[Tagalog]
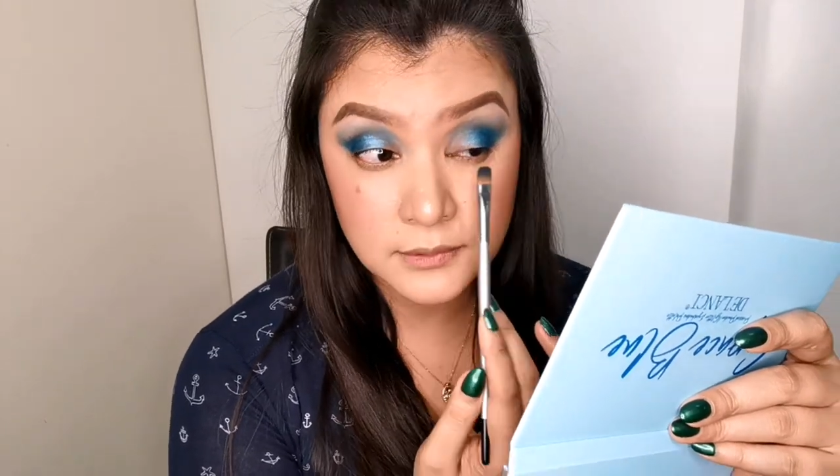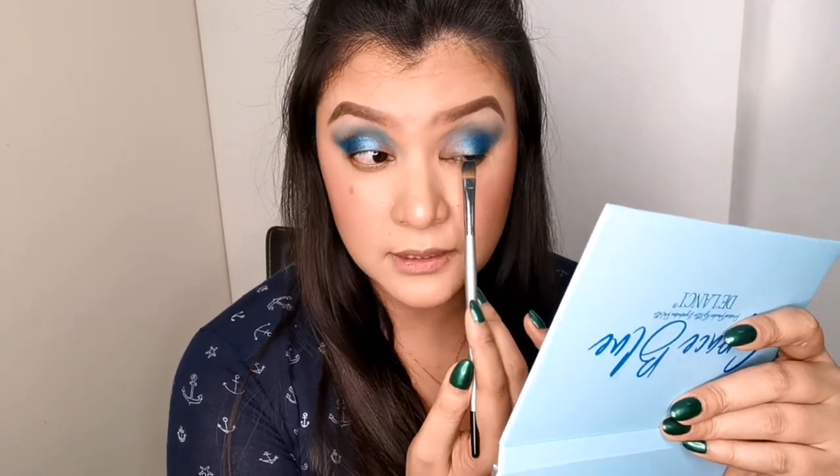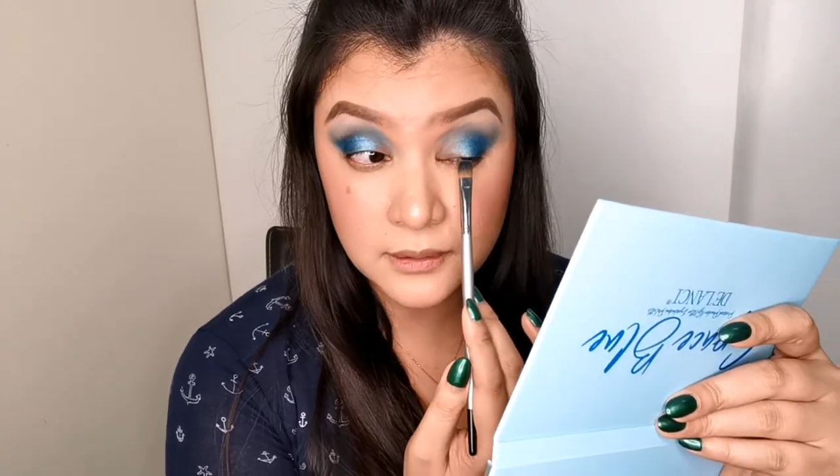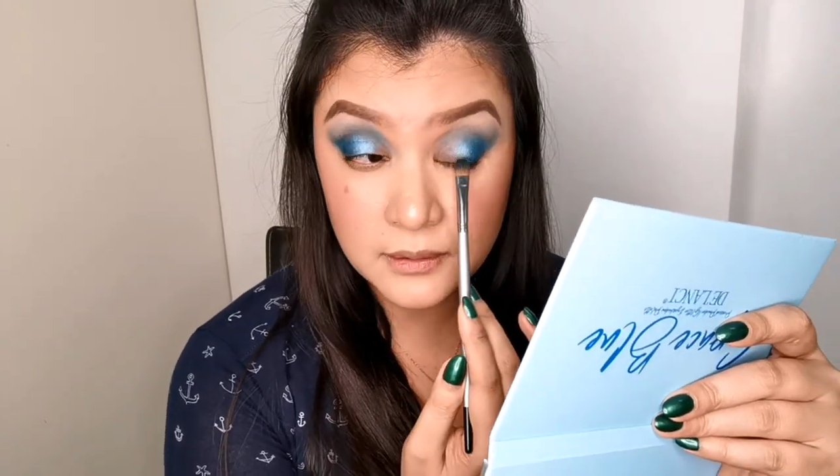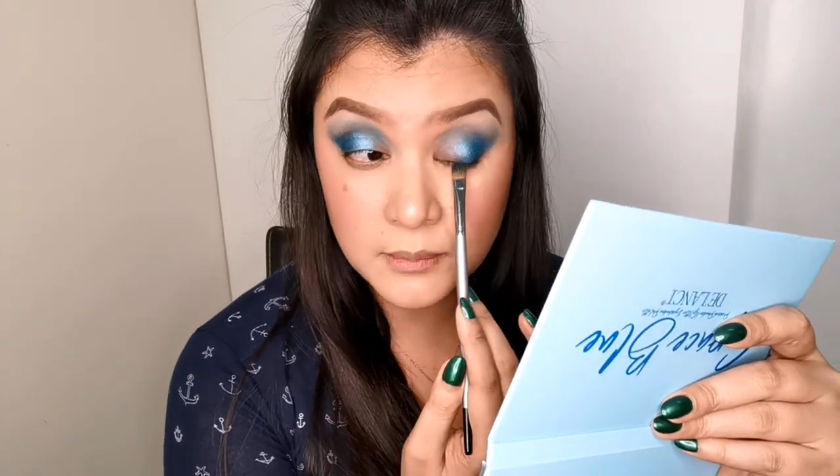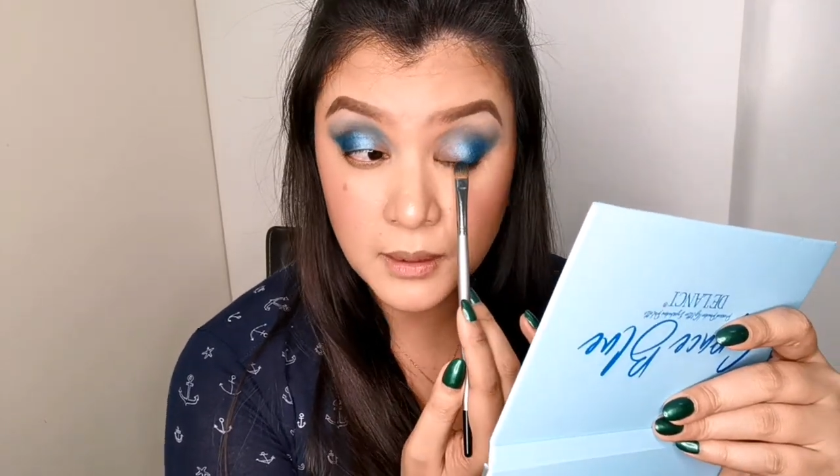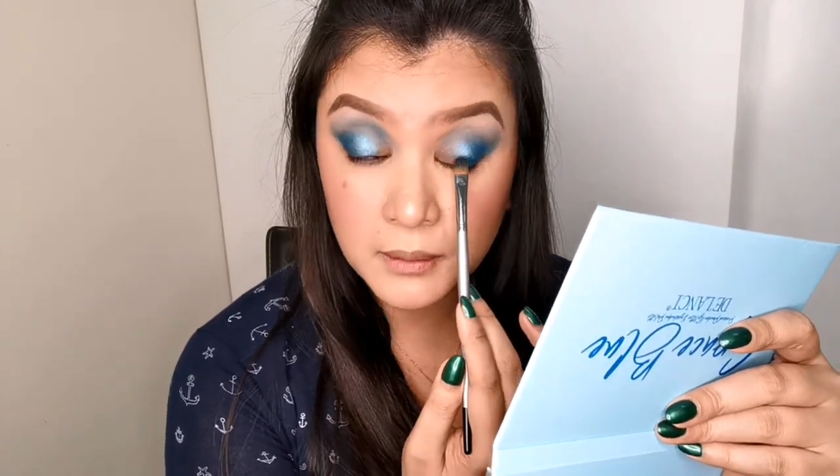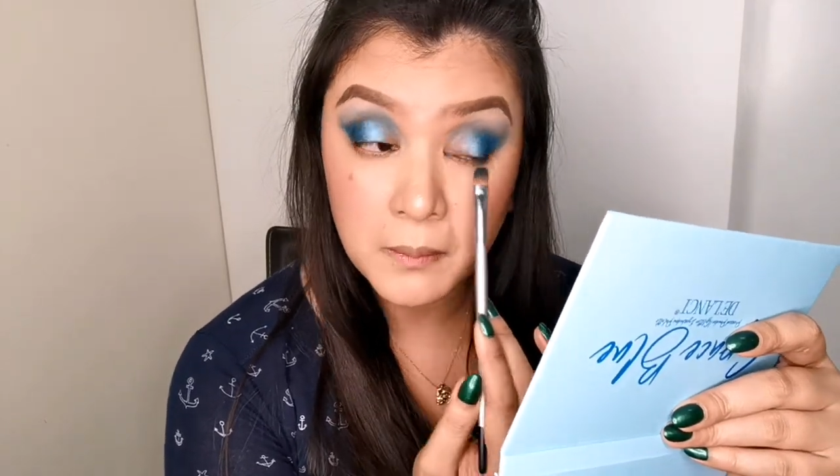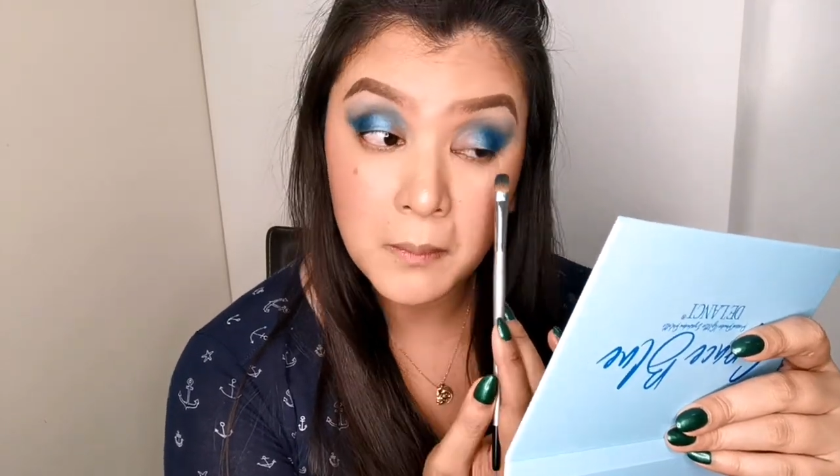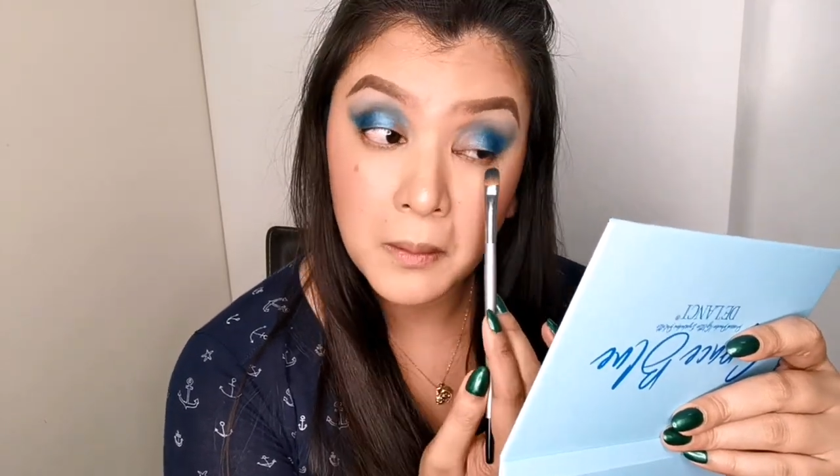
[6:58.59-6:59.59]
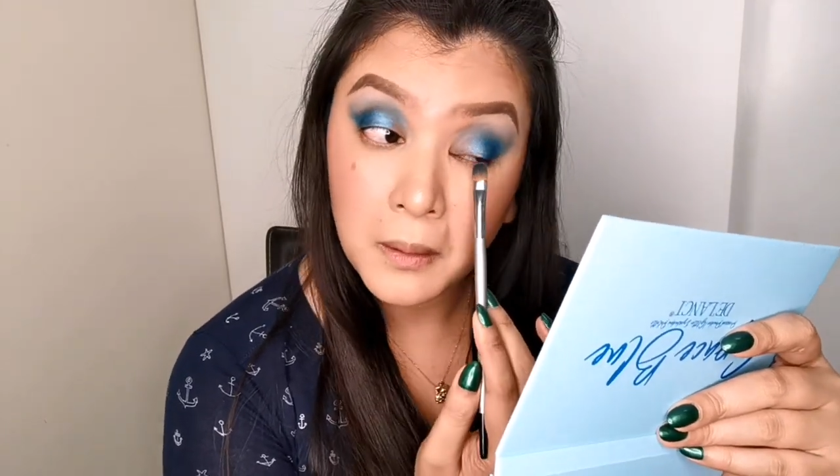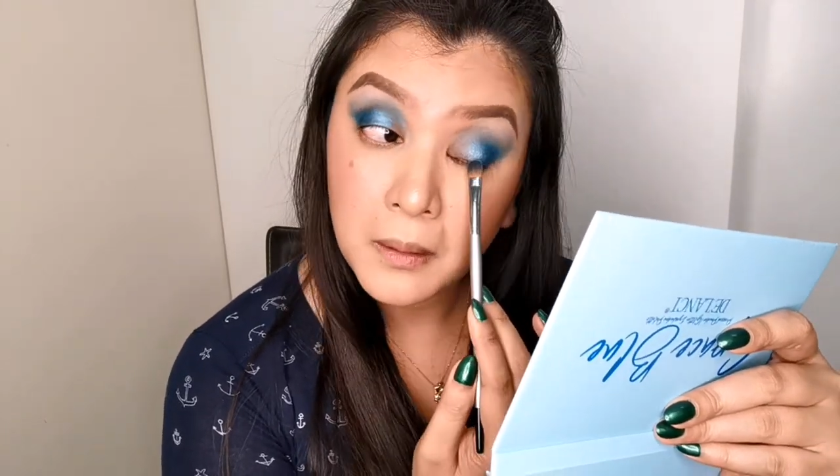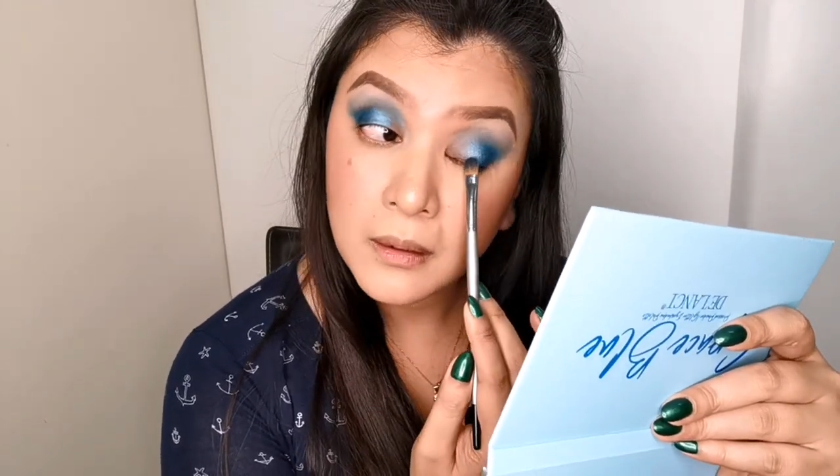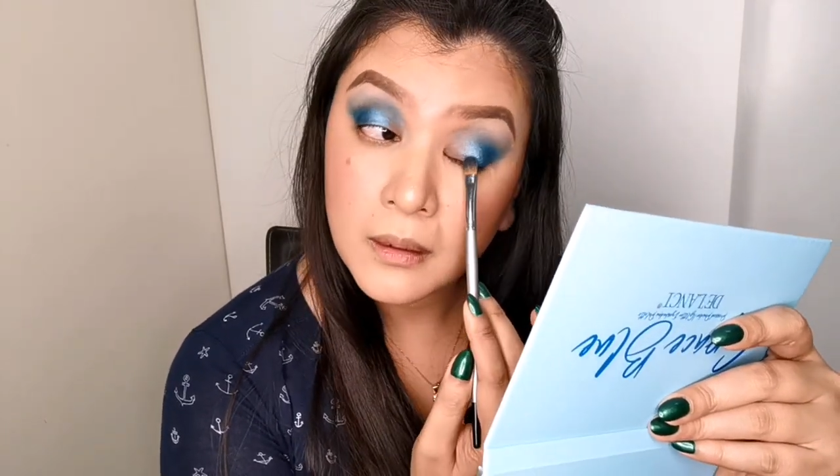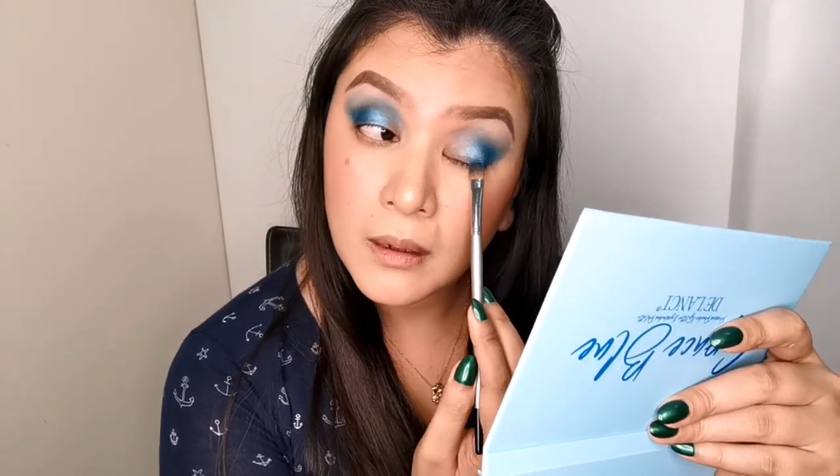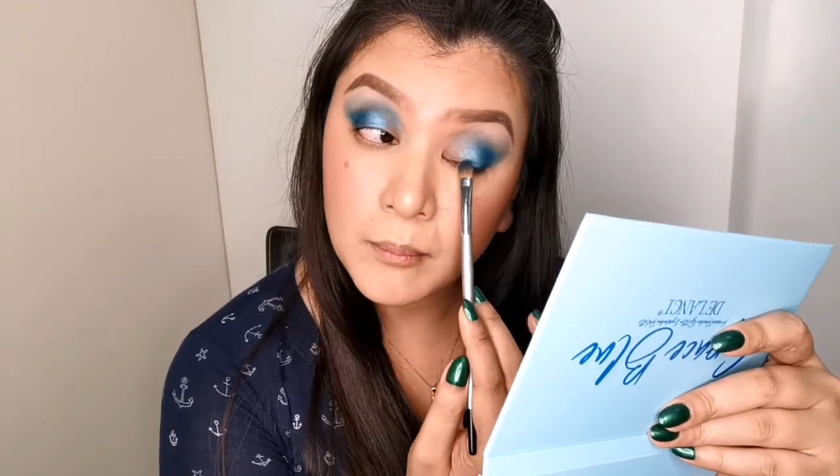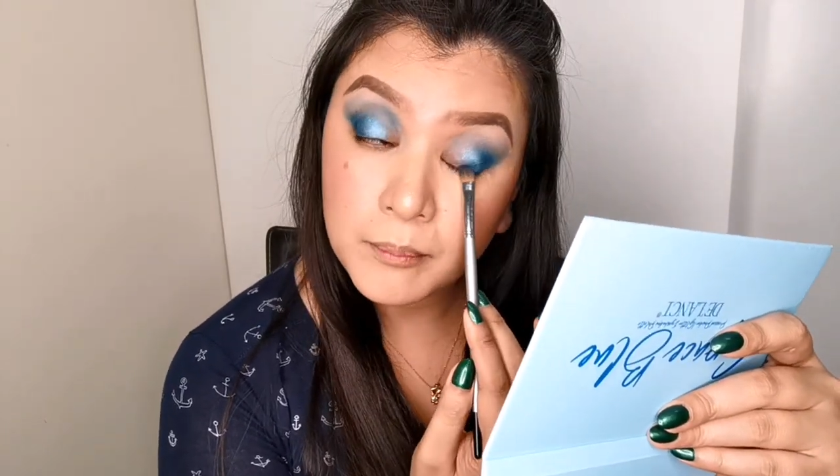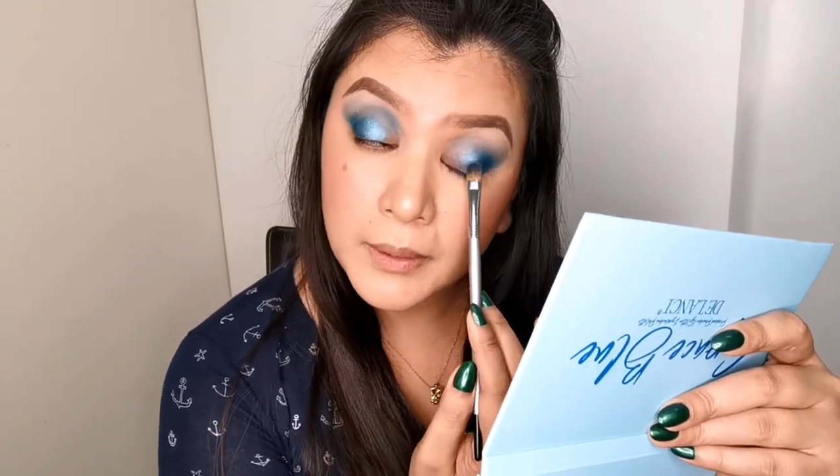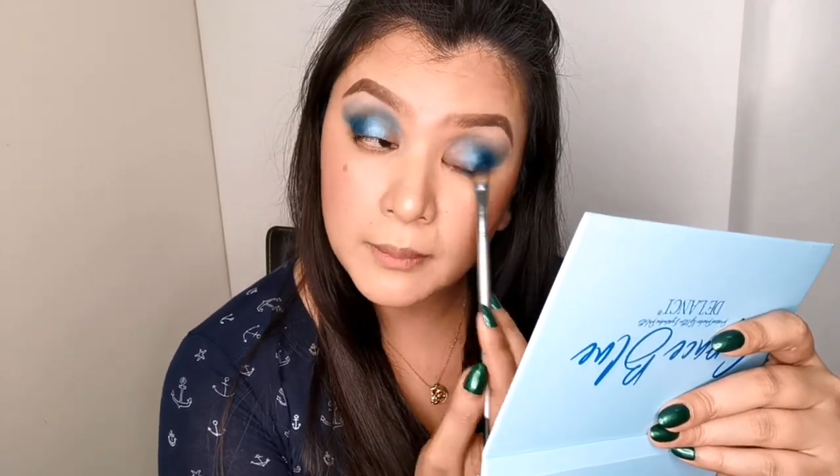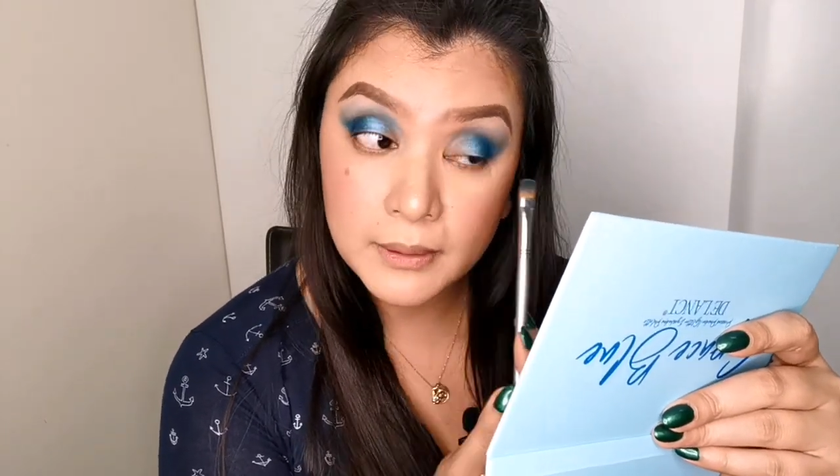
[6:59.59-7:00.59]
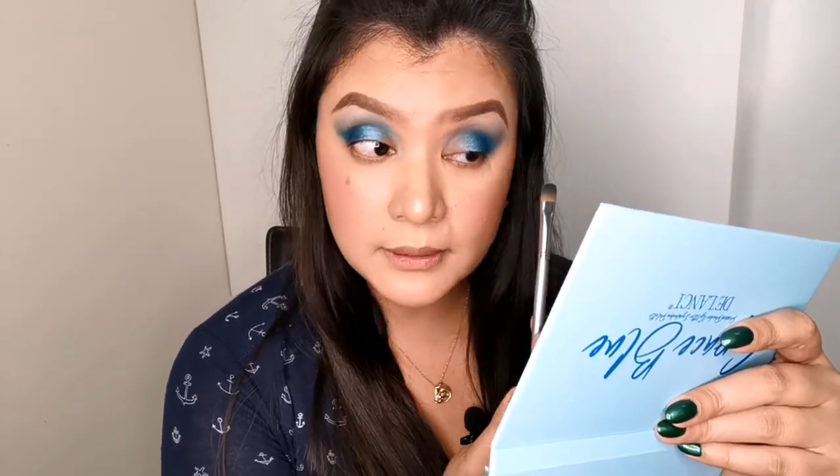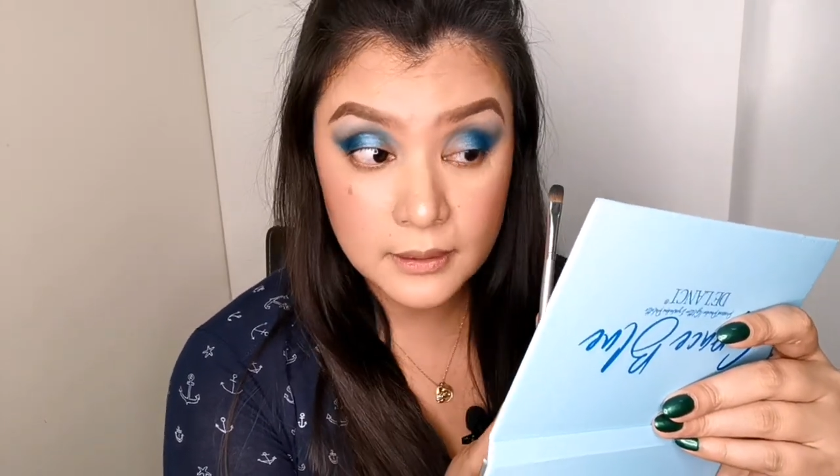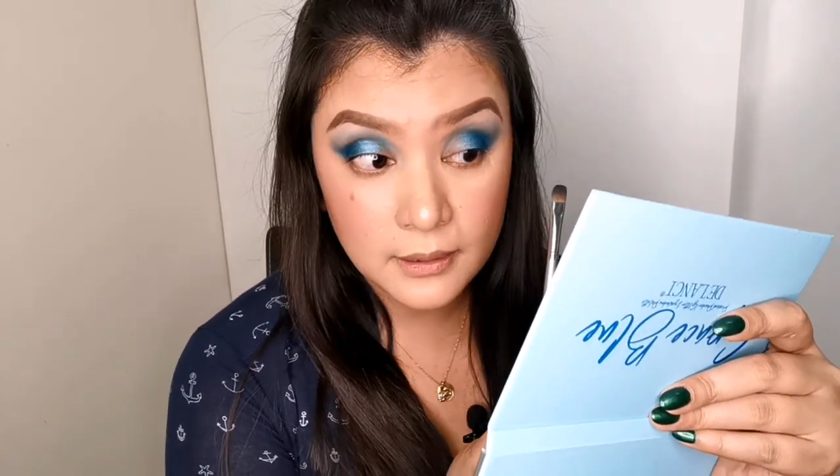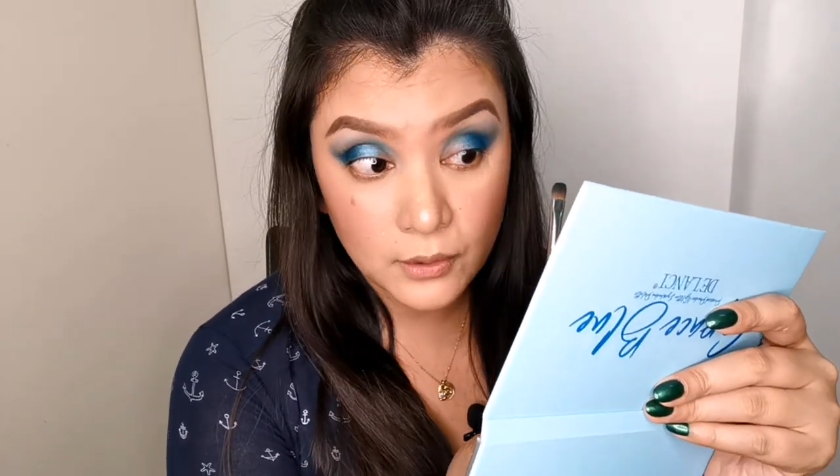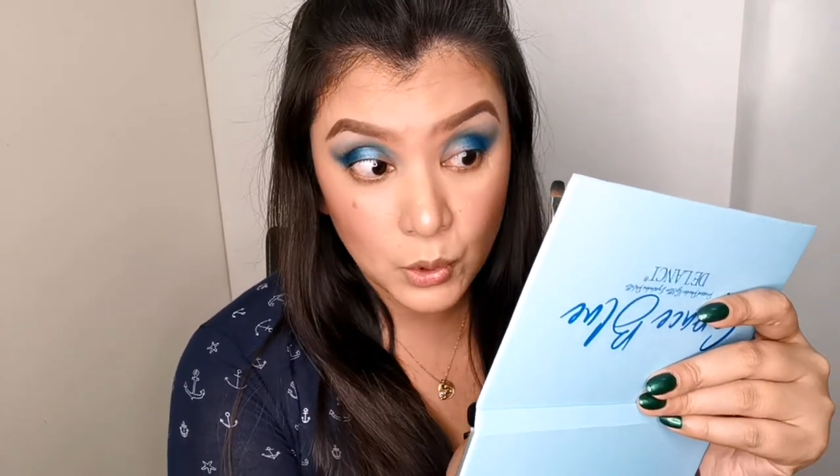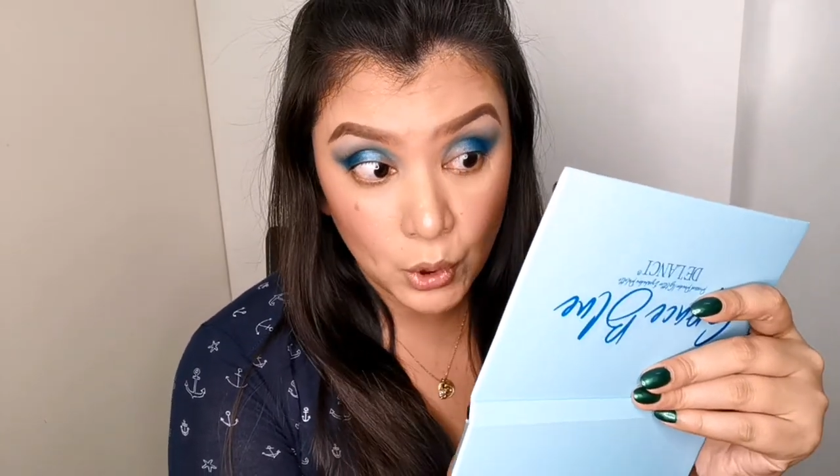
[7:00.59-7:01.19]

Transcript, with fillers: Ganda, di ba? Ang pigmented niya,